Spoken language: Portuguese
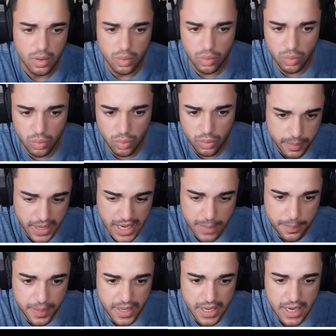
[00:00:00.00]
Um, pega a
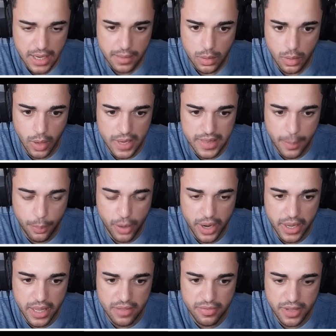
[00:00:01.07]
pilha. Ó, ele tá por
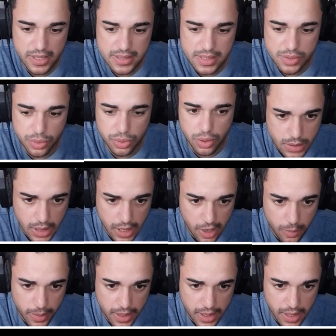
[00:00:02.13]
aqui, velho. Você escutou?
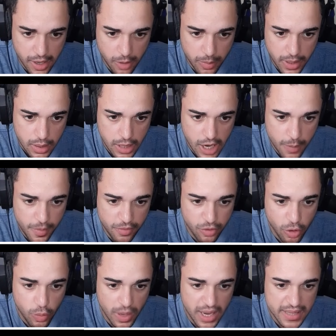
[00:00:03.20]
Calma, calma, calma. Eu
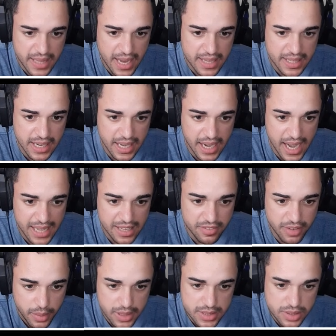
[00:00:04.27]
vou com a lanterna desligada,
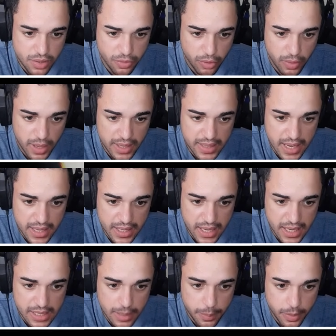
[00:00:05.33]
velho. Porque se eu for com a lanterna
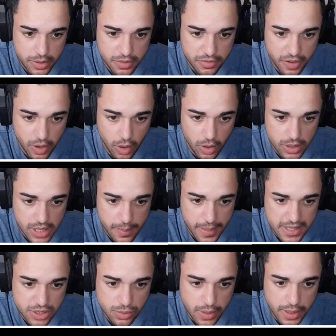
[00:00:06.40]
ligada, ele pode ver. Ó, tem
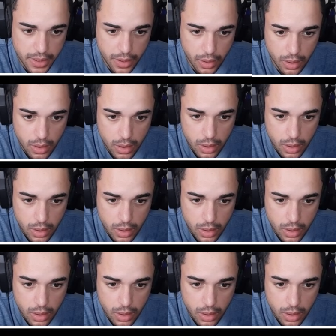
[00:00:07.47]
mais um aqui, ó.